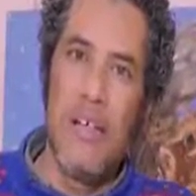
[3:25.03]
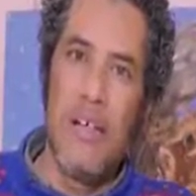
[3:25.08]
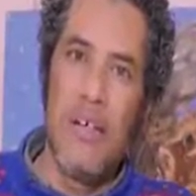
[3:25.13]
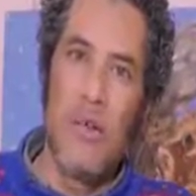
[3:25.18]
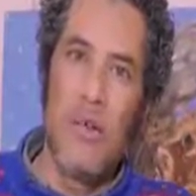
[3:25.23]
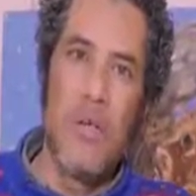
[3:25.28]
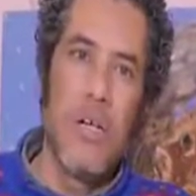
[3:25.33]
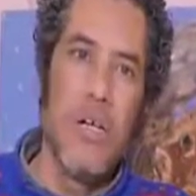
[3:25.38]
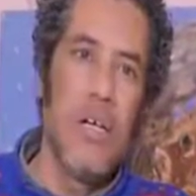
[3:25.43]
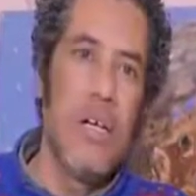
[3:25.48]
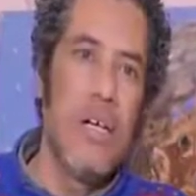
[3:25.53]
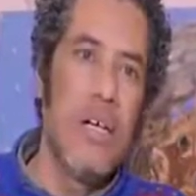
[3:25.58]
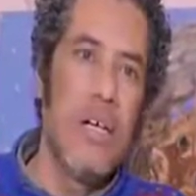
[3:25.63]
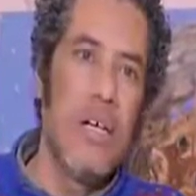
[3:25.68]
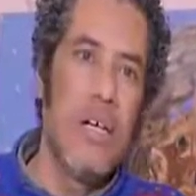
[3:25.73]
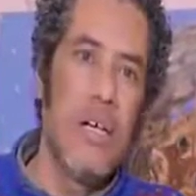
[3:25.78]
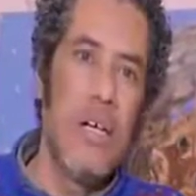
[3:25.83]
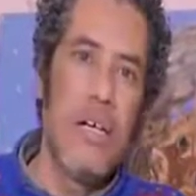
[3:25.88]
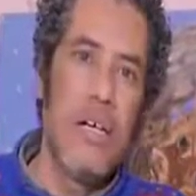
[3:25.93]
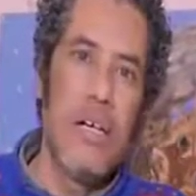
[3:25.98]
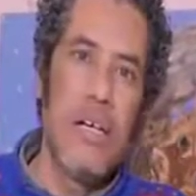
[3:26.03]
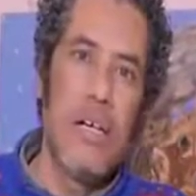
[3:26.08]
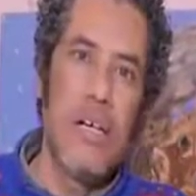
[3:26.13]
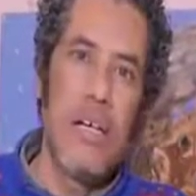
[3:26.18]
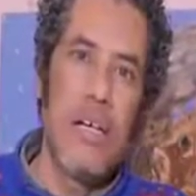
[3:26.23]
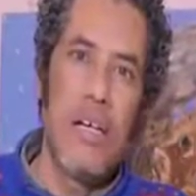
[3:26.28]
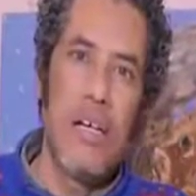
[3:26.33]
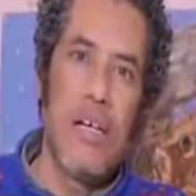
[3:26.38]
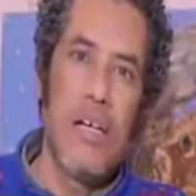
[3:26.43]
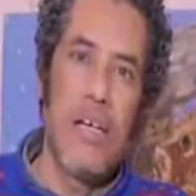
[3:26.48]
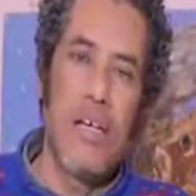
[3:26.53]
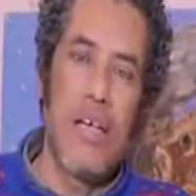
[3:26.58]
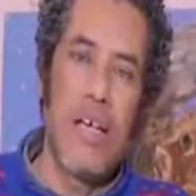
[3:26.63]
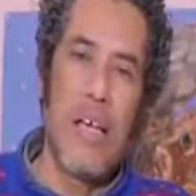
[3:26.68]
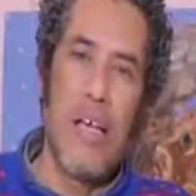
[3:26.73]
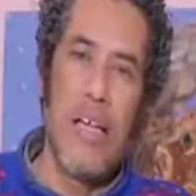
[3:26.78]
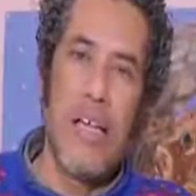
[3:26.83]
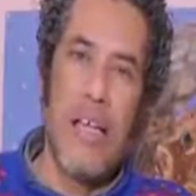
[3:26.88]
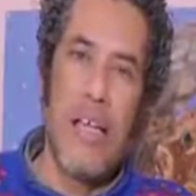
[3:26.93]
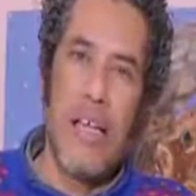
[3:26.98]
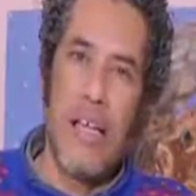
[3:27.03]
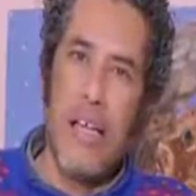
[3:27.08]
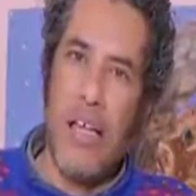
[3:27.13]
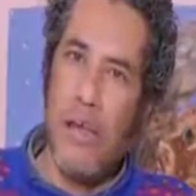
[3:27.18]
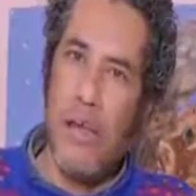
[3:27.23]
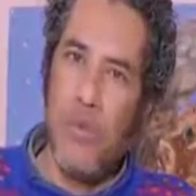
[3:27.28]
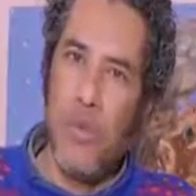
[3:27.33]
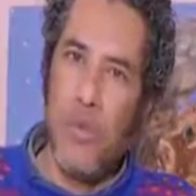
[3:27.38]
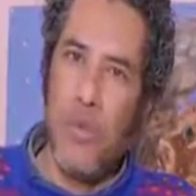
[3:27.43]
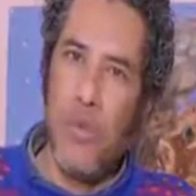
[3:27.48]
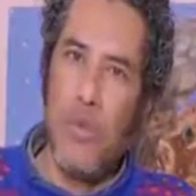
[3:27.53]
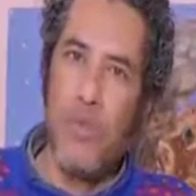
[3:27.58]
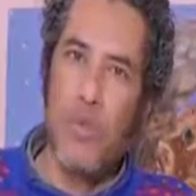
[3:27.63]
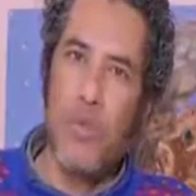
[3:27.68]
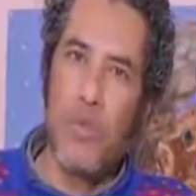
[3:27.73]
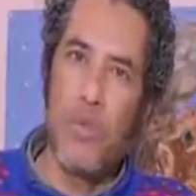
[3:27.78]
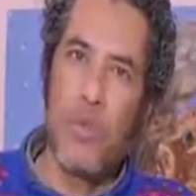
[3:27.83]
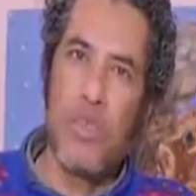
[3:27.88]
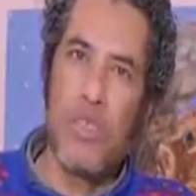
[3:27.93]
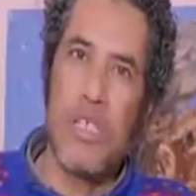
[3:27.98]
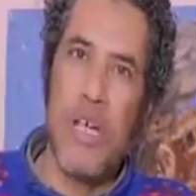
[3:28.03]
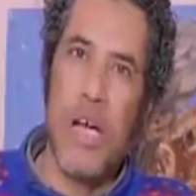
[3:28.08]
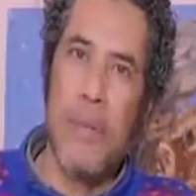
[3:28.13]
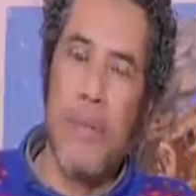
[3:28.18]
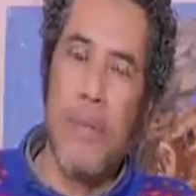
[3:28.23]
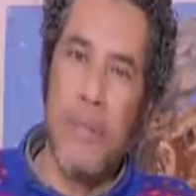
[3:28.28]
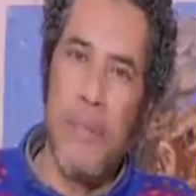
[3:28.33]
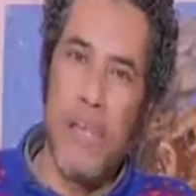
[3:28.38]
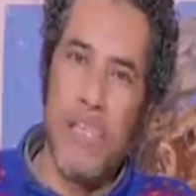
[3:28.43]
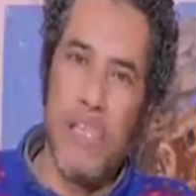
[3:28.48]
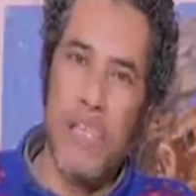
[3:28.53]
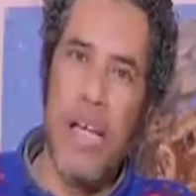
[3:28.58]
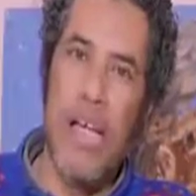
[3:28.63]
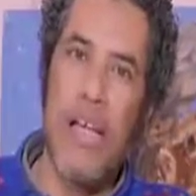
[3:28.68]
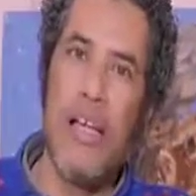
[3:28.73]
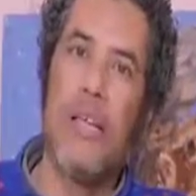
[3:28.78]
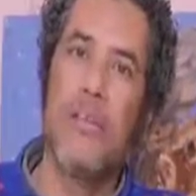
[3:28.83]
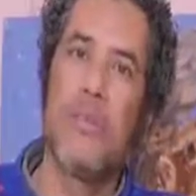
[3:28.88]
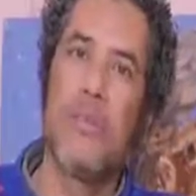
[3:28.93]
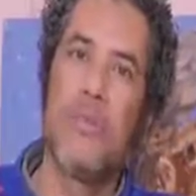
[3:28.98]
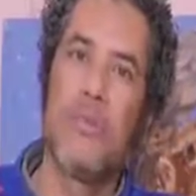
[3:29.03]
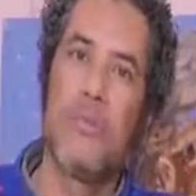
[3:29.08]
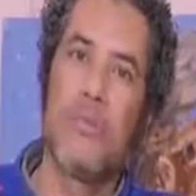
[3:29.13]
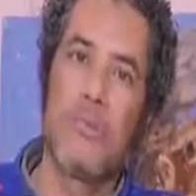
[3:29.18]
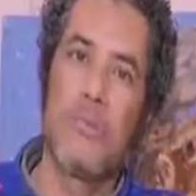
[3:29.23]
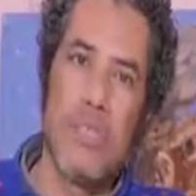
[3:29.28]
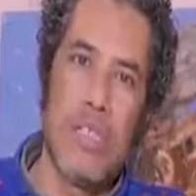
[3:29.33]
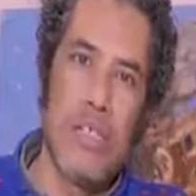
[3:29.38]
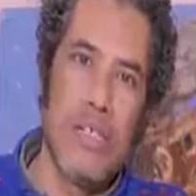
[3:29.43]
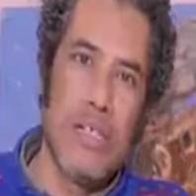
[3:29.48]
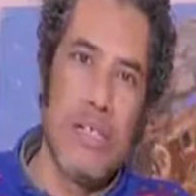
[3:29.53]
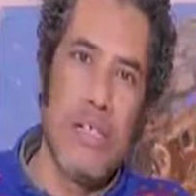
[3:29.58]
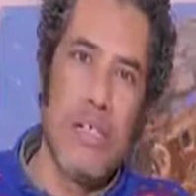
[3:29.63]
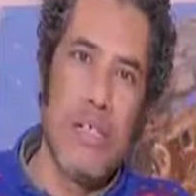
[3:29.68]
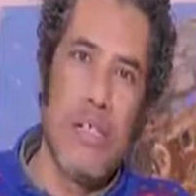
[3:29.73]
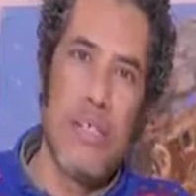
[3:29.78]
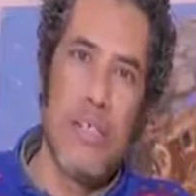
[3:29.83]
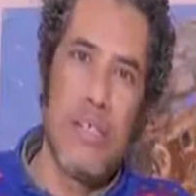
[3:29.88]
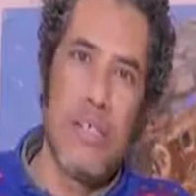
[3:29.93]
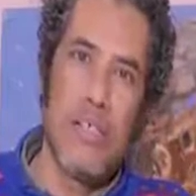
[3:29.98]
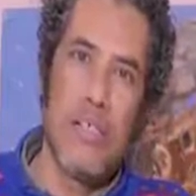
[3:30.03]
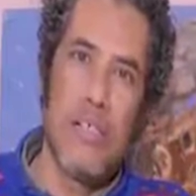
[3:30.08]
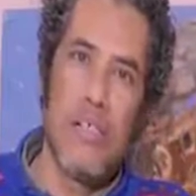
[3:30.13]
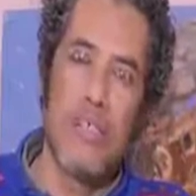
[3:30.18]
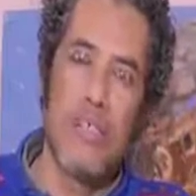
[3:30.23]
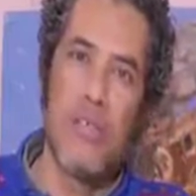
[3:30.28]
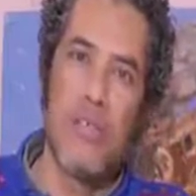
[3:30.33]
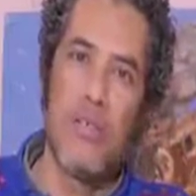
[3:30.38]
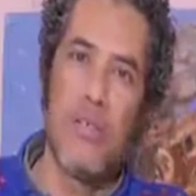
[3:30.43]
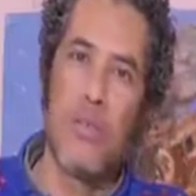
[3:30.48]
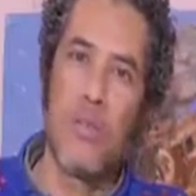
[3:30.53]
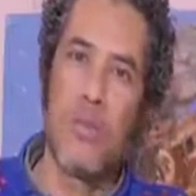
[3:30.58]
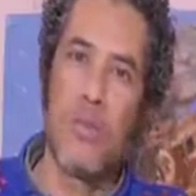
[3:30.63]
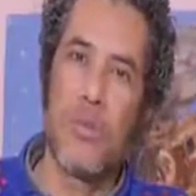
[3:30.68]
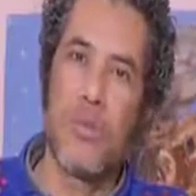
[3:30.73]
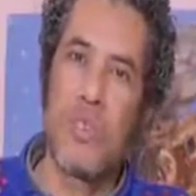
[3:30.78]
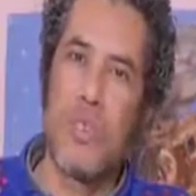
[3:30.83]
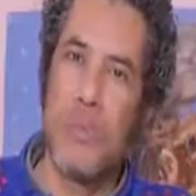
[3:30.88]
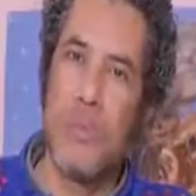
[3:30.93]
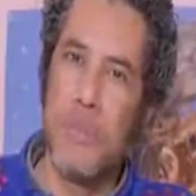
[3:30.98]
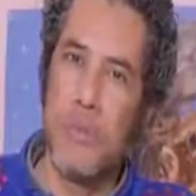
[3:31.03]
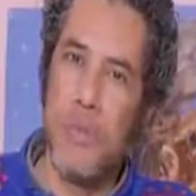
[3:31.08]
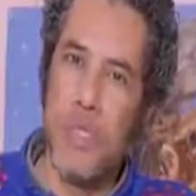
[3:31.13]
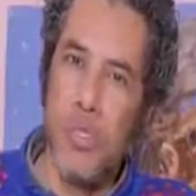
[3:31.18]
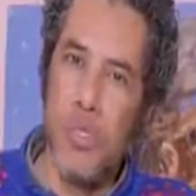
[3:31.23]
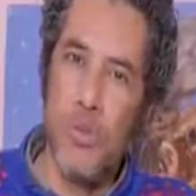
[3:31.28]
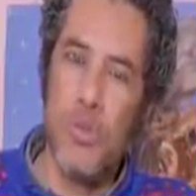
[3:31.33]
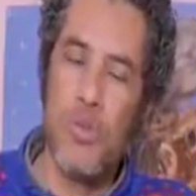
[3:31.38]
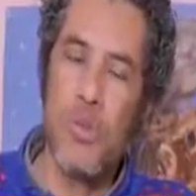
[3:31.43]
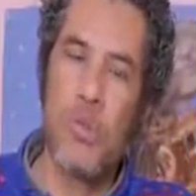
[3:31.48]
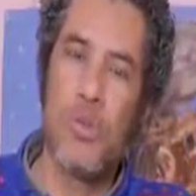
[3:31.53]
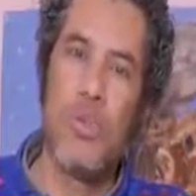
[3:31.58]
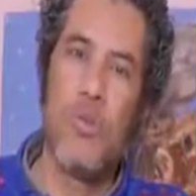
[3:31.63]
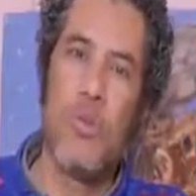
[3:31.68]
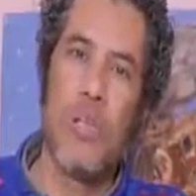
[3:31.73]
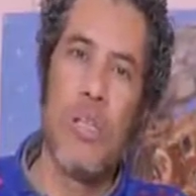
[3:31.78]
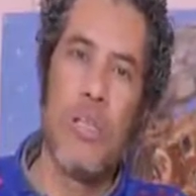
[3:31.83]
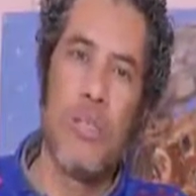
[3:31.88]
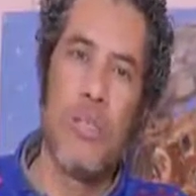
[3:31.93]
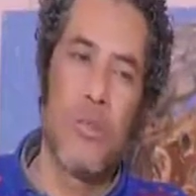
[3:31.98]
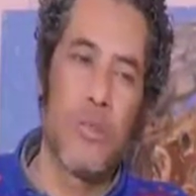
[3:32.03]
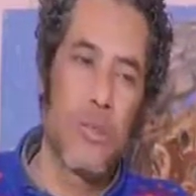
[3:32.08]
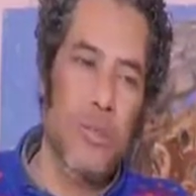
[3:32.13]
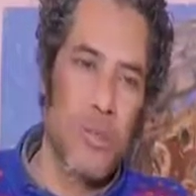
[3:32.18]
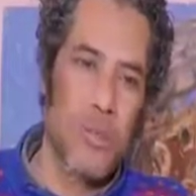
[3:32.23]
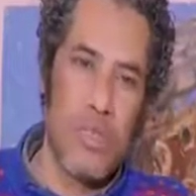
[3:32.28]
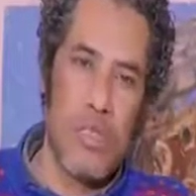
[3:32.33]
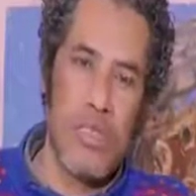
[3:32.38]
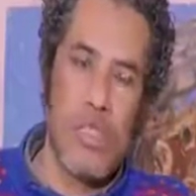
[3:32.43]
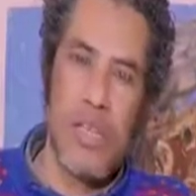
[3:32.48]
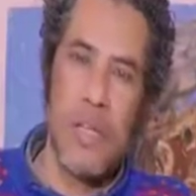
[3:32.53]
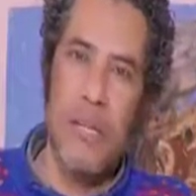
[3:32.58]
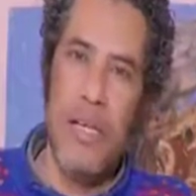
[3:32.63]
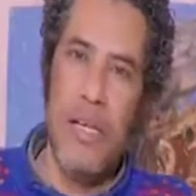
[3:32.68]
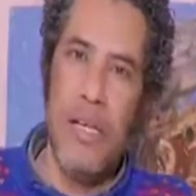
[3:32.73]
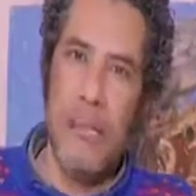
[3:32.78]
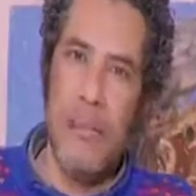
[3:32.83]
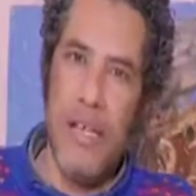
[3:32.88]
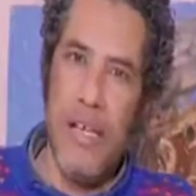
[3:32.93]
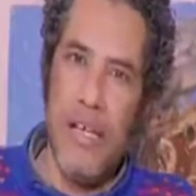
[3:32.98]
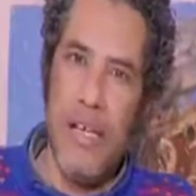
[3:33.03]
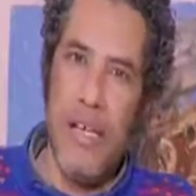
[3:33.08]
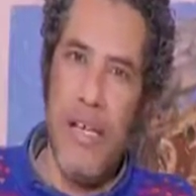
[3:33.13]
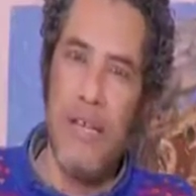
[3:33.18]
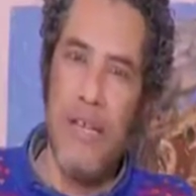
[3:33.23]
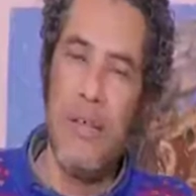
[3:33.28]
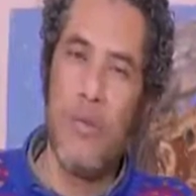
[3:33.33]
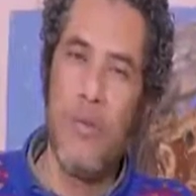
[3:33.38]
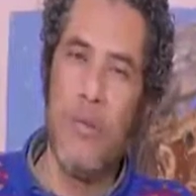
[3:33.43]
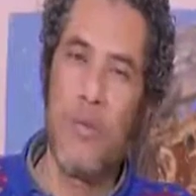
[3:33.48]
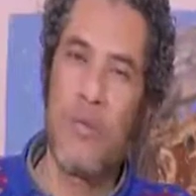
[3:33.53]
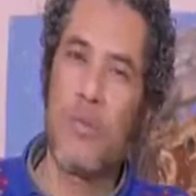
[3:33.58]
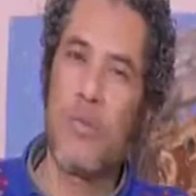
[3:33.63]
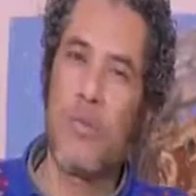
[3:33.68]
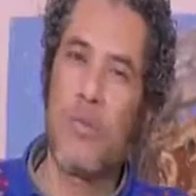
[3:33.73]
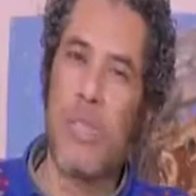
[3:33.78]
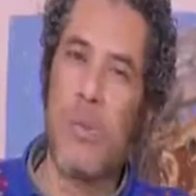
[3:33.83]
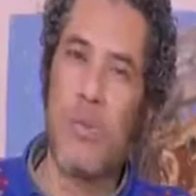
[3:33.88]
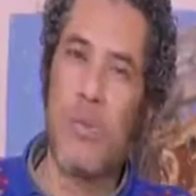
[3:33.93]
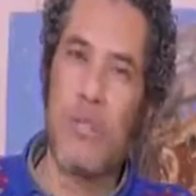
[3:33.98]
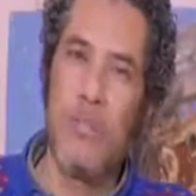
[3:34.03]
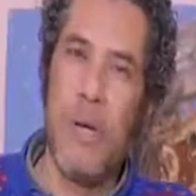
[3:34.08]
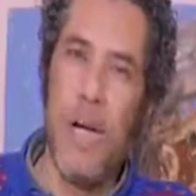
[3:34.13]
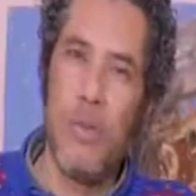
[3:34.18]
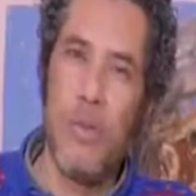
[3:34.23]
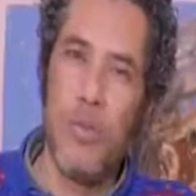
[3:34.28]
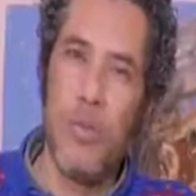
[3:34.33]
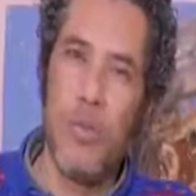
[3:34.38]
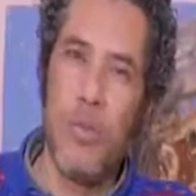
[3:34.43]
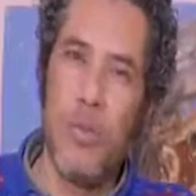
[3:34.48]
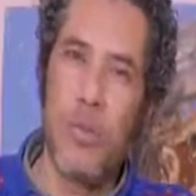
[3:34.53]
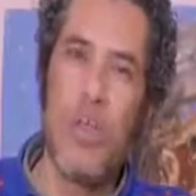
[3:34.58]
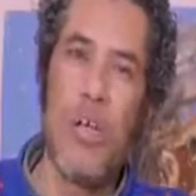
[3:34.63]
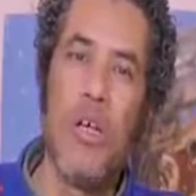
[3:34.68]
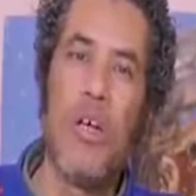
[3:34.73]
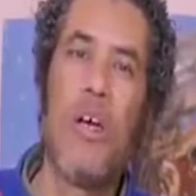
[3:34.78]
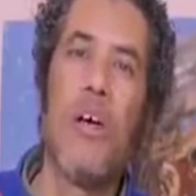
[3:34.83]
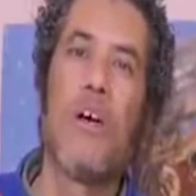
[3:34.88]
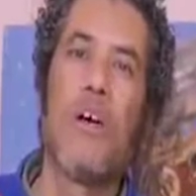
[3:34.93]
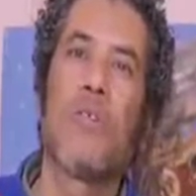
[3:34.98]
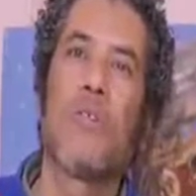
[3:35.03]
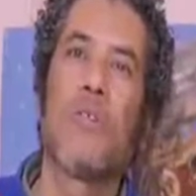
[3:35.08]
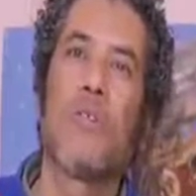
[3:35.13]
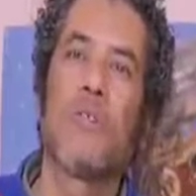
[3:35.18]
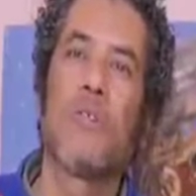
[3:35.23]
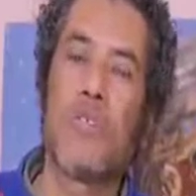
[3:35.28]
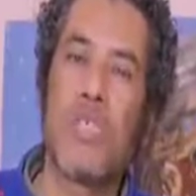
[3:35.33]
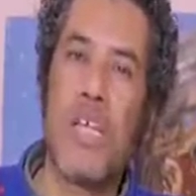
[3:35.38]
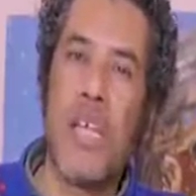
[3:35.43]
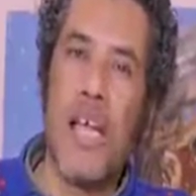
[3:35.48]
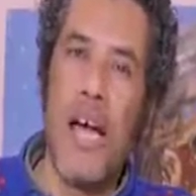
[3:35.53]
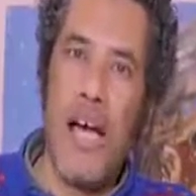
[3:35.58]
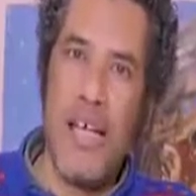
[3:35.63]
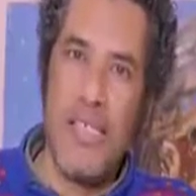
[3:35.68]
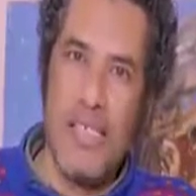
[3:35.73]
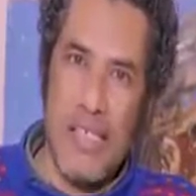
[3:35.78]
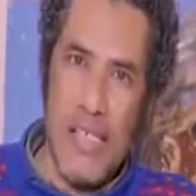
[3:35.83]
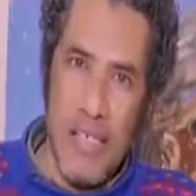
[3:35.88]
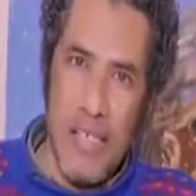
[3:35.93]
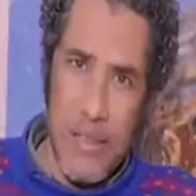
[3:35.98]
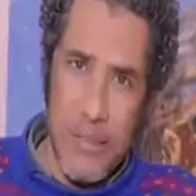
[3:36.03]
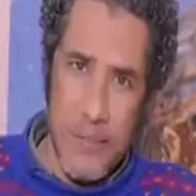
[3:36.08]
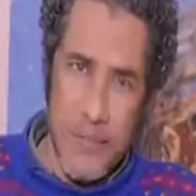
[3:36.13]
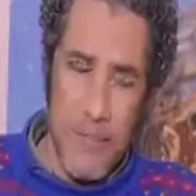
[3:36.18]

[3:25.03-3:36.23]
وكان الله يرحمه الدكتور شعبان مشعل و الدكتور صبري منصور والدكتور سامح البناني والدكتور صابر محمود والدكتور صلاح عسكر